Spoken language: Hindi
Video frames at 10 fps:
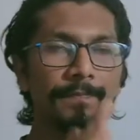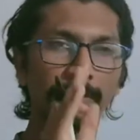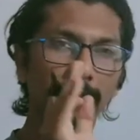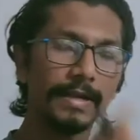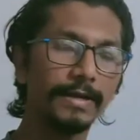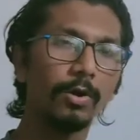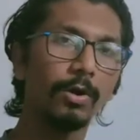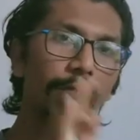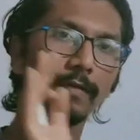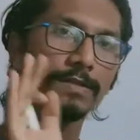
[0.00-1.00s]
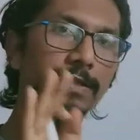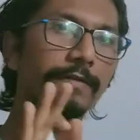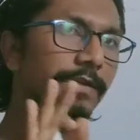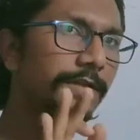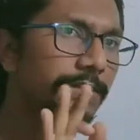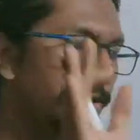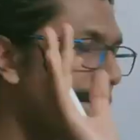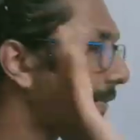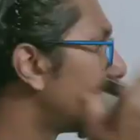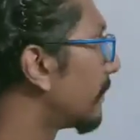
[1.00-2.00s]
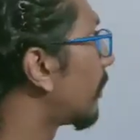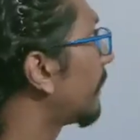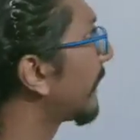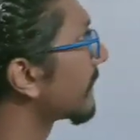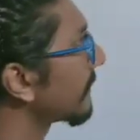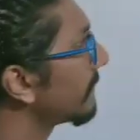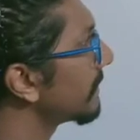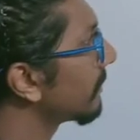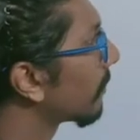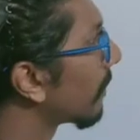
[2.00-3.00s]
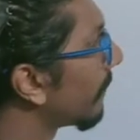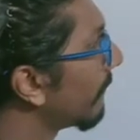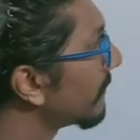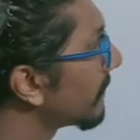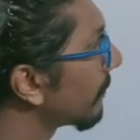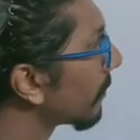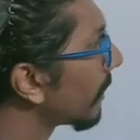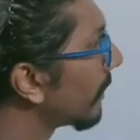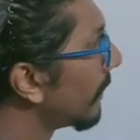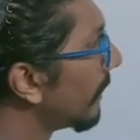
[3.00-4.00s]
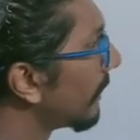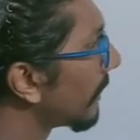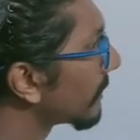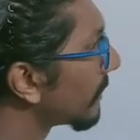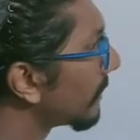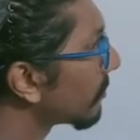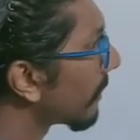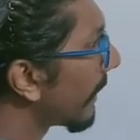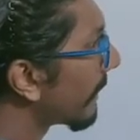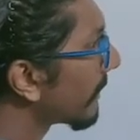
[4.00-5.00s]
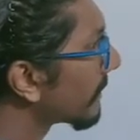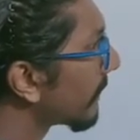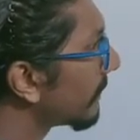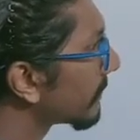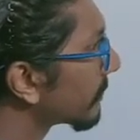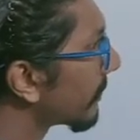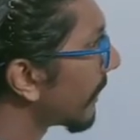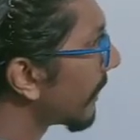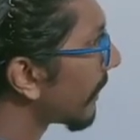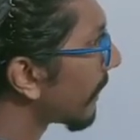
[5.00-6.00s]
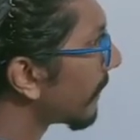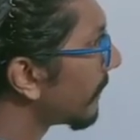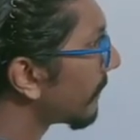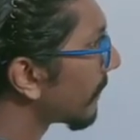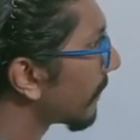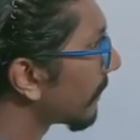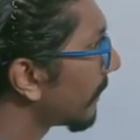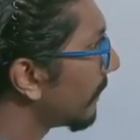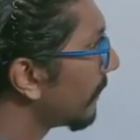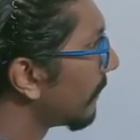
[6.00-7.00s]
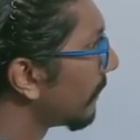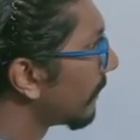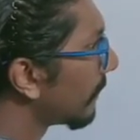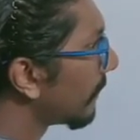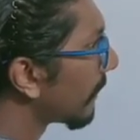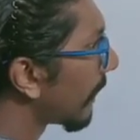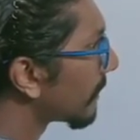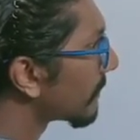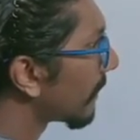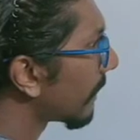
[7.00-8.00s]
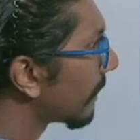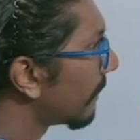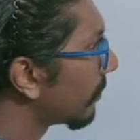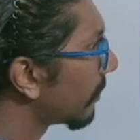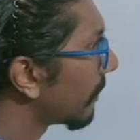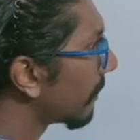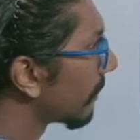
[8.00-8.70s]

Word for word: कि लाइट ऑलवेज ट्रेवल्स इन स्ट्रेट मीडियम तो हमें कैसे विजिबल होगा हमें विजिबल होगा कि सर ये जो लाइट रेज है ना ये स्ट्रेट आ रही है मतलब कहीं यहां से आ रही होगी